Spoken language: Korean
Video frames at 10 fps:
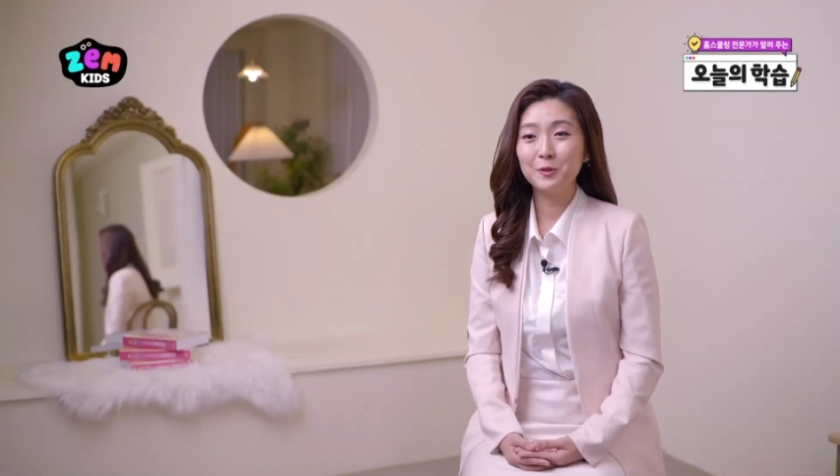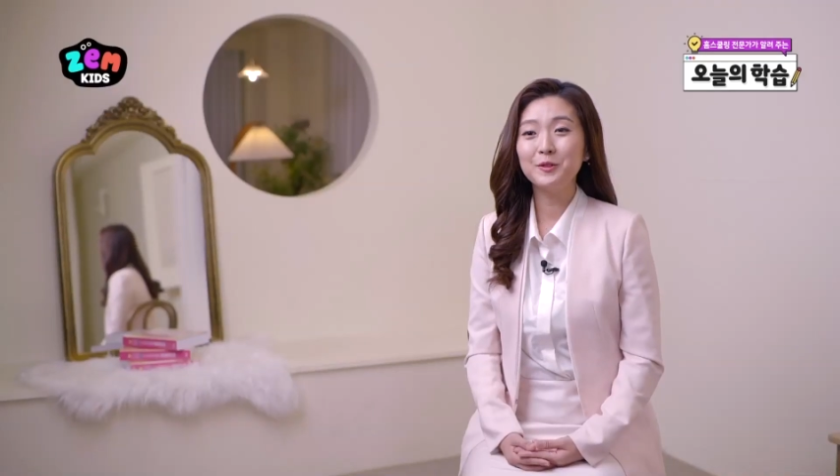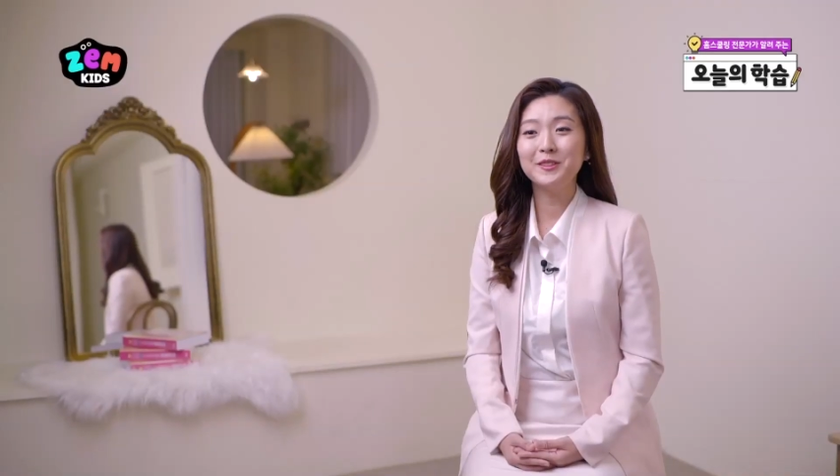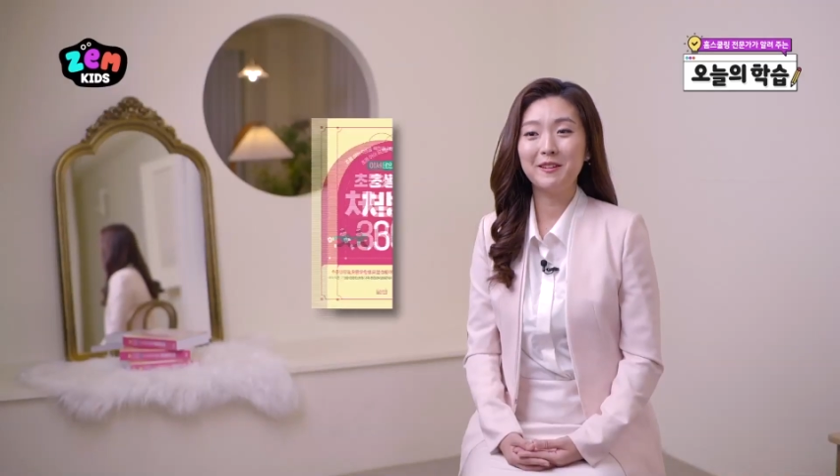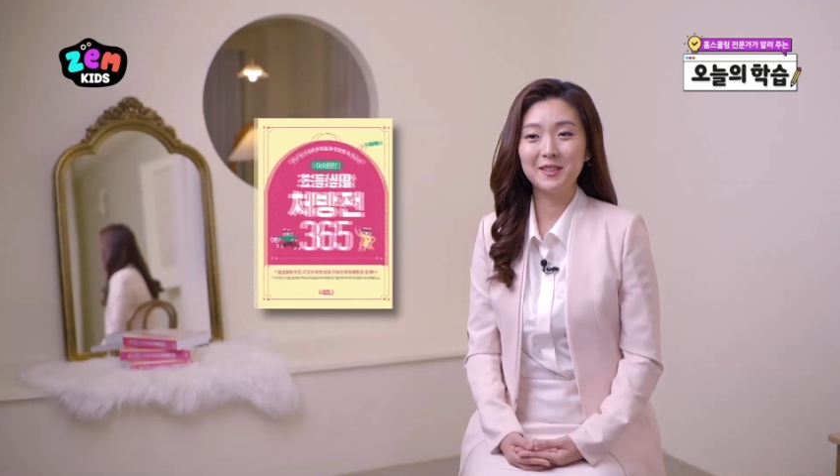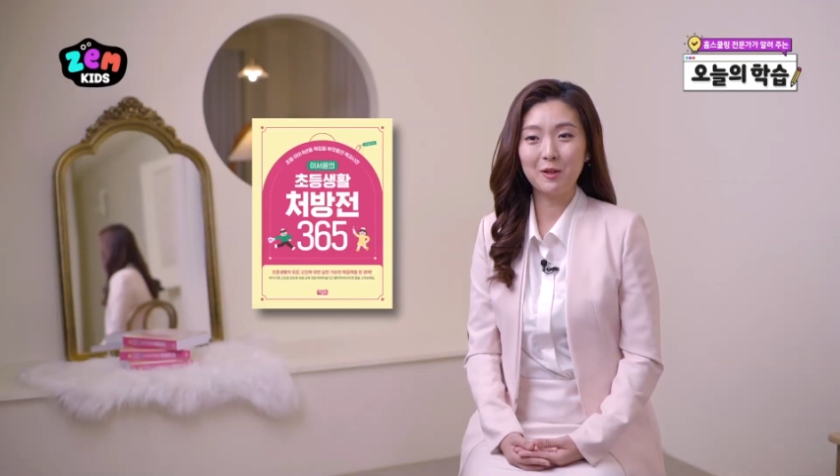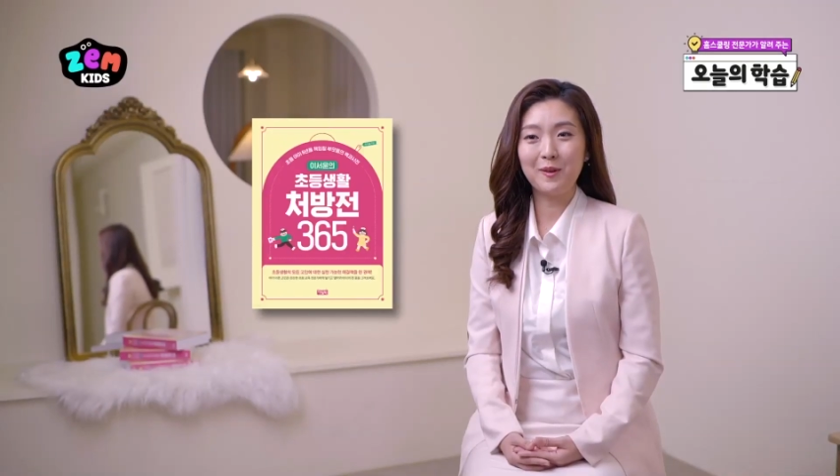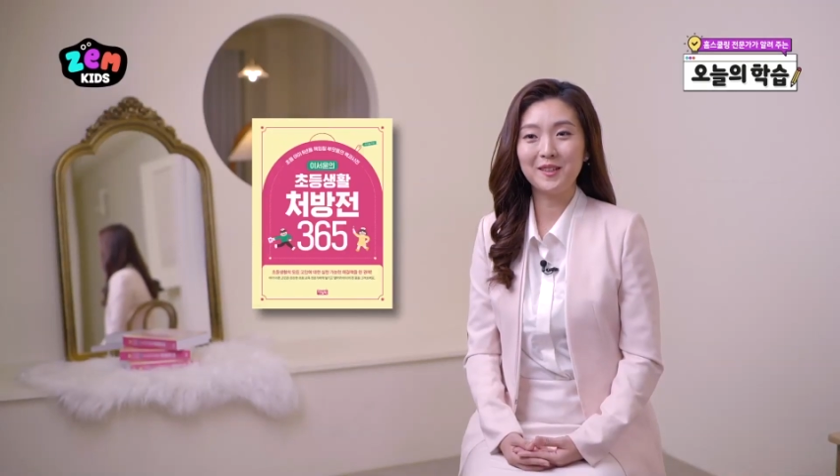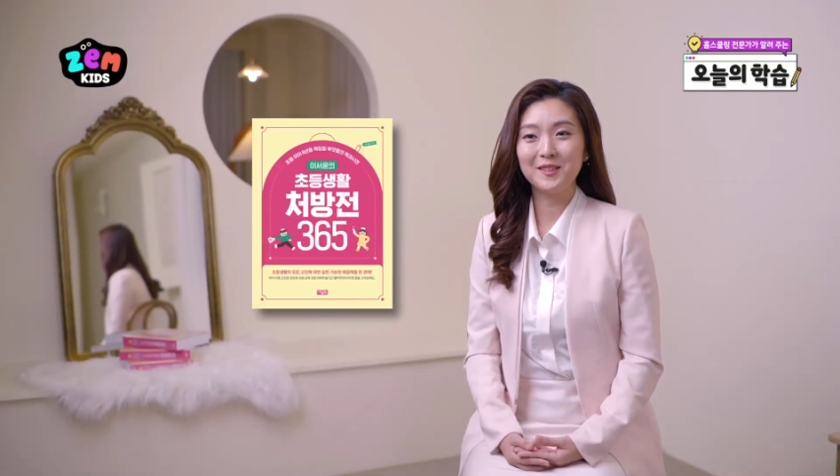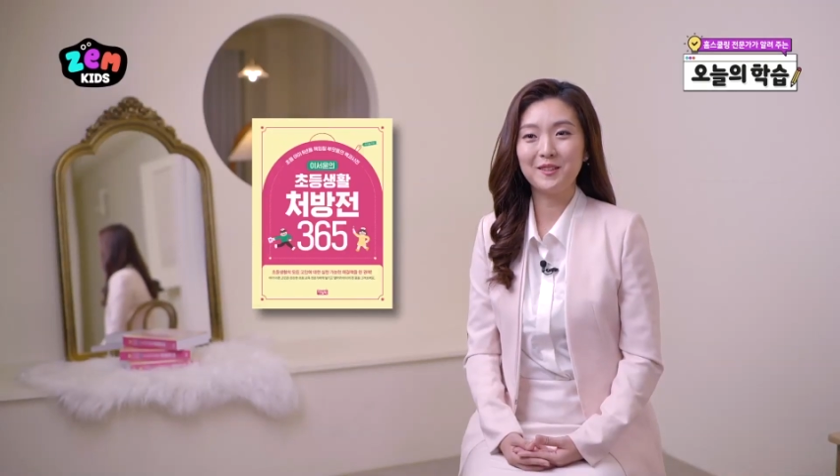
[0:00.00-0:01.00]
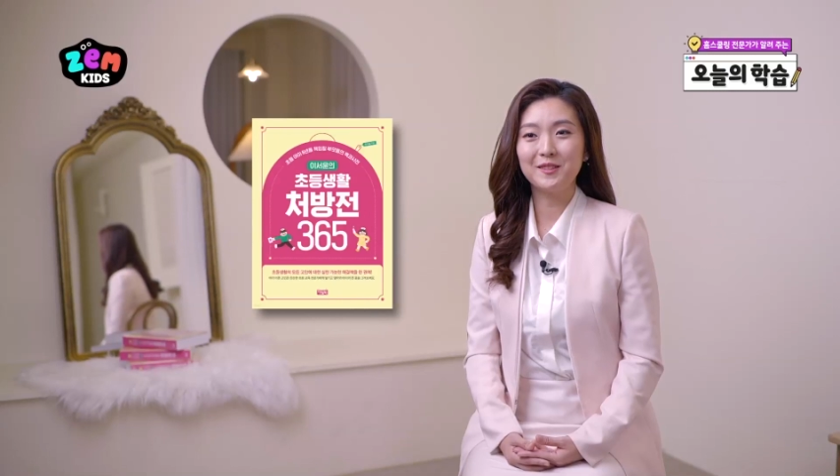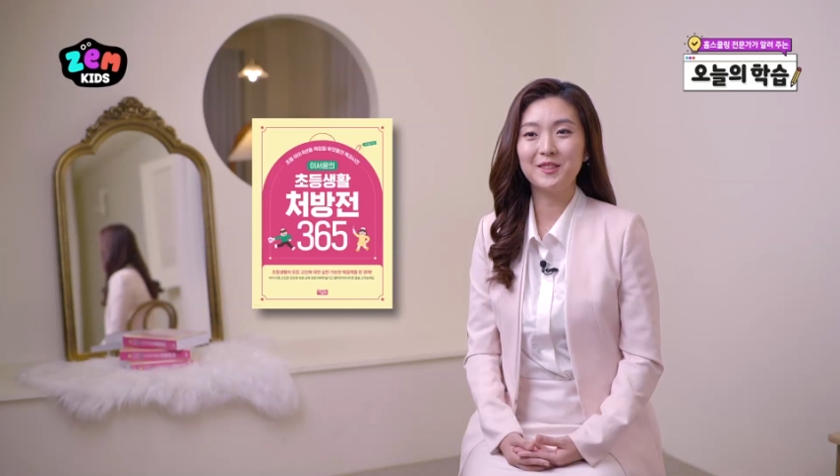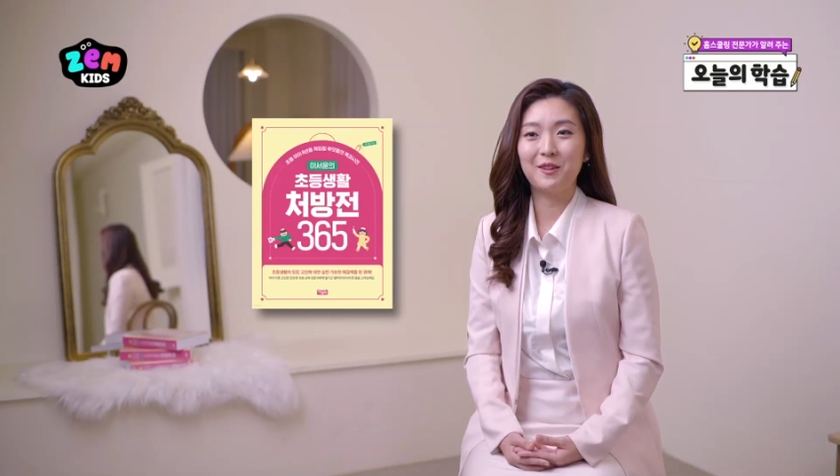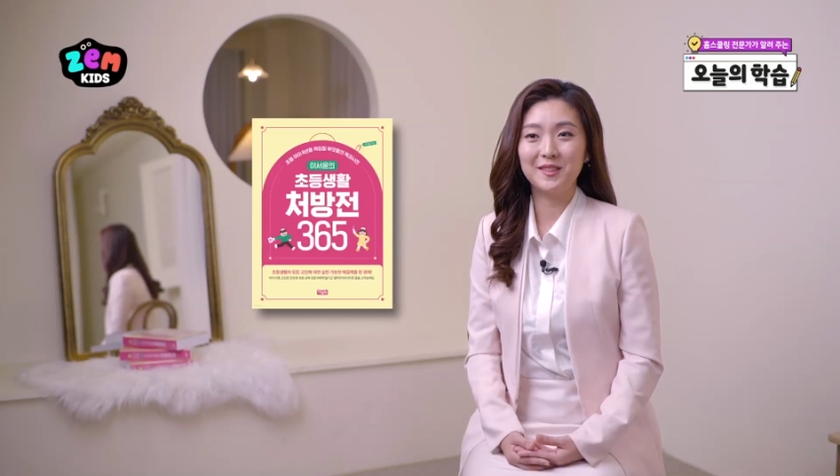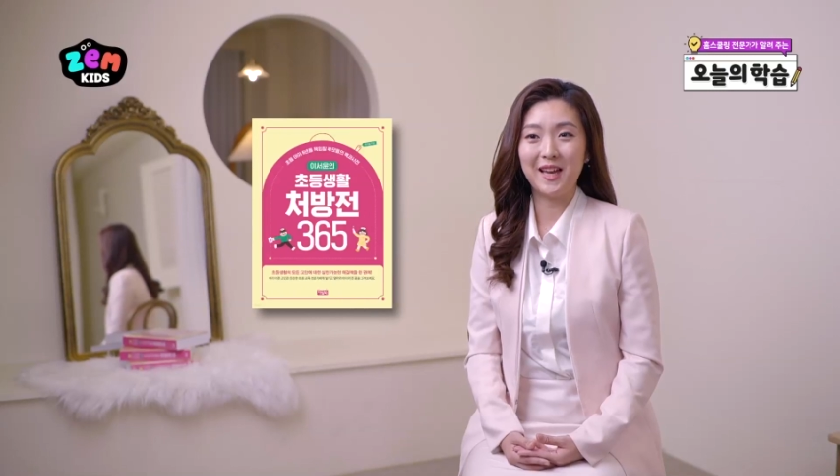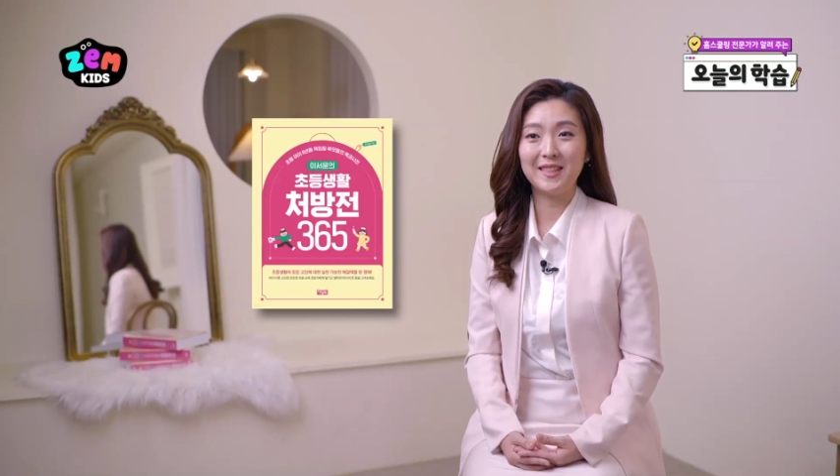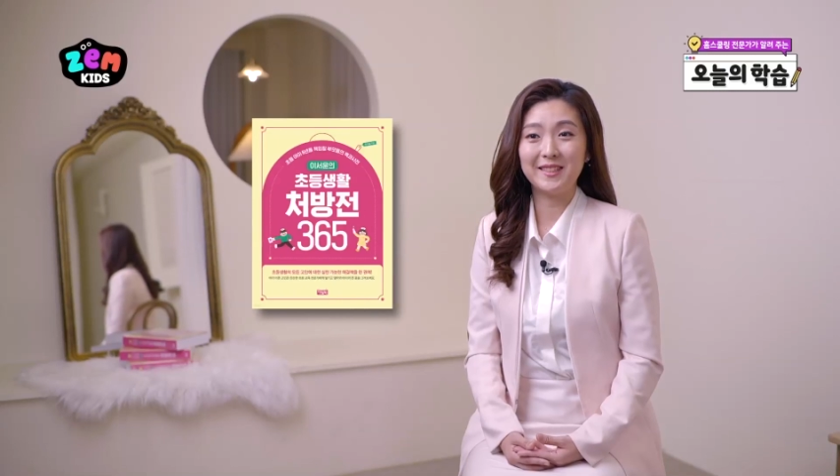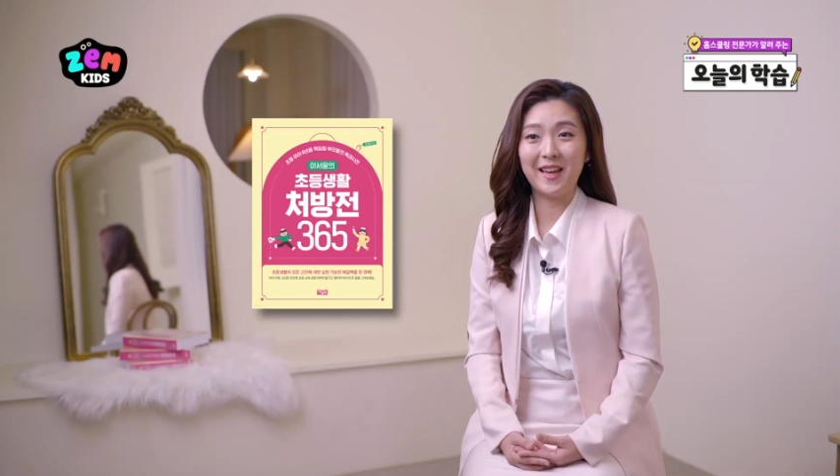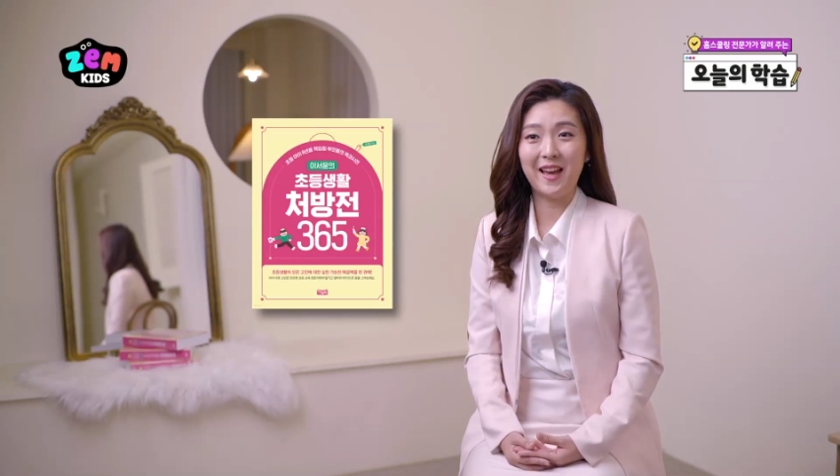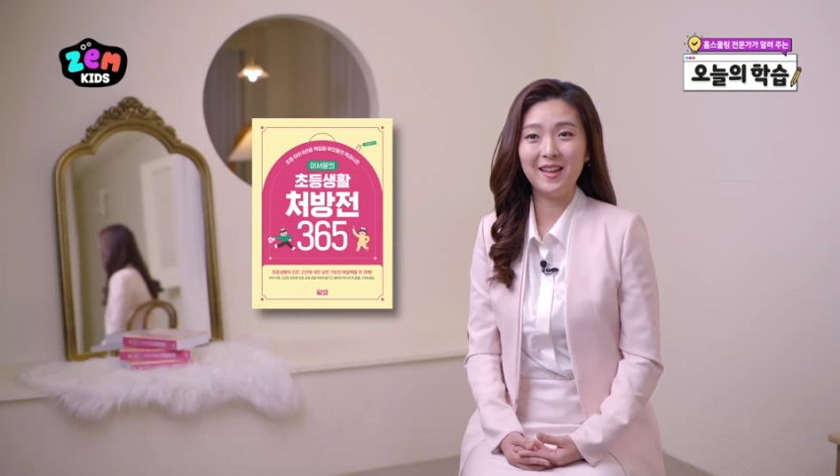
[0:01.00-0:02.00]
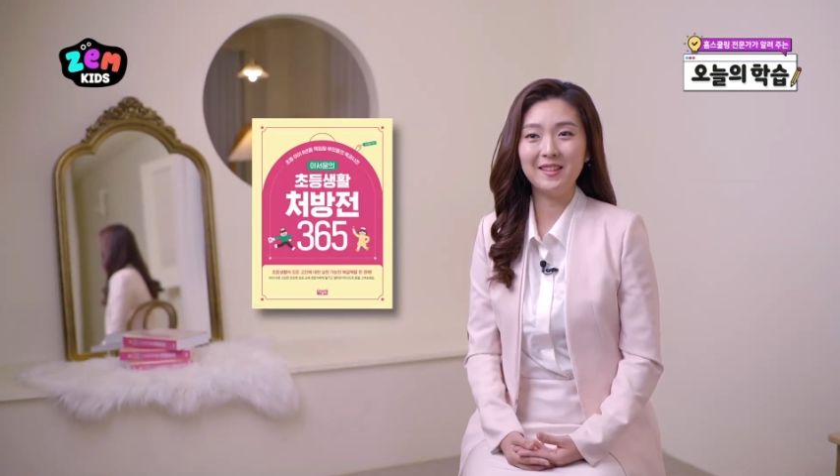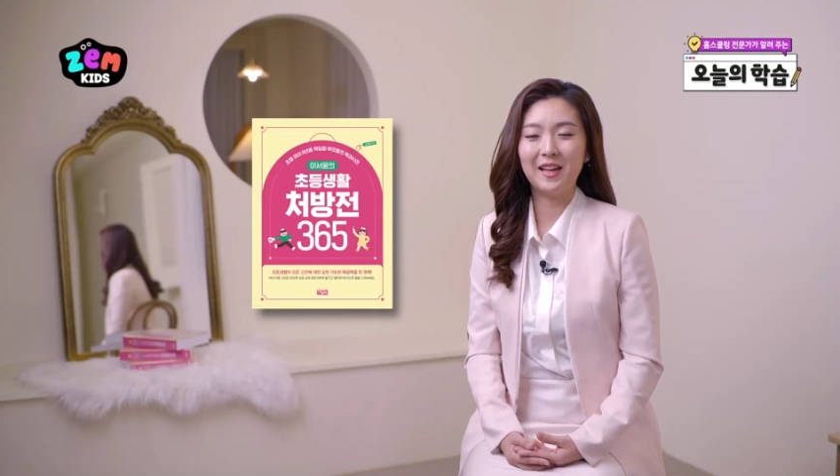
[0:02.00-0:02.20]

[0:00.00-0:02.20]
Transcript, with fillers: 초등생활 처방전 저자이자